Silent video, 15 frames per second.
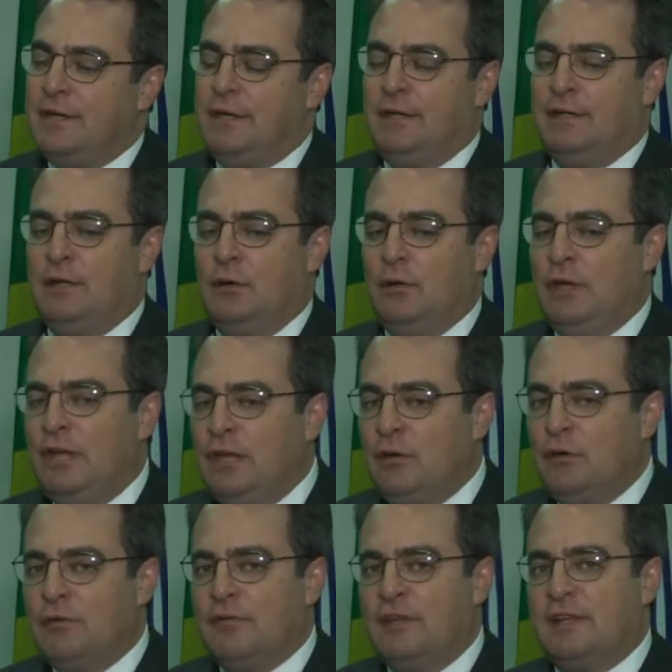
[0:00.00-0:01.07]
Então, em
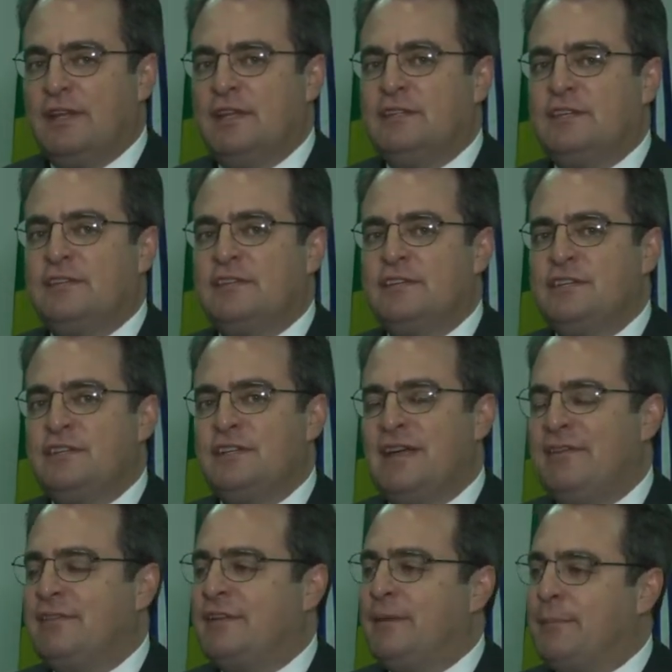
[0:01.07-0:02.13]
90 dias, a gente
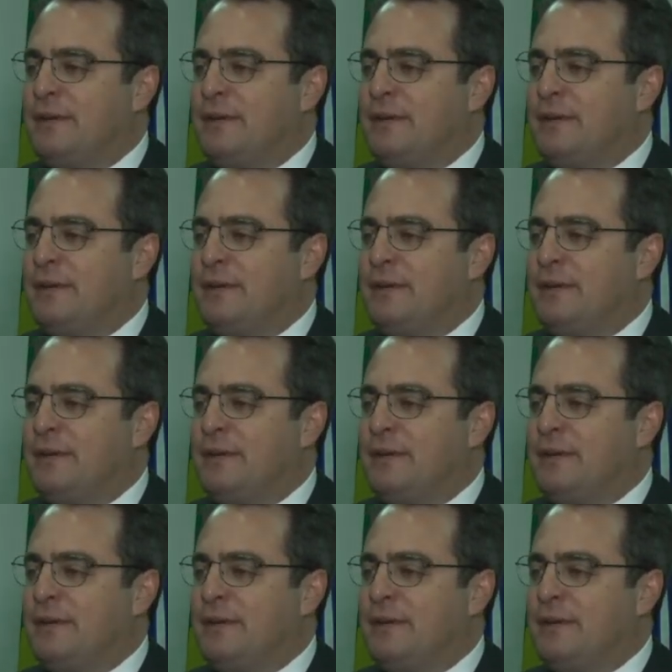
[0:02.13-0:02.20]
deve estar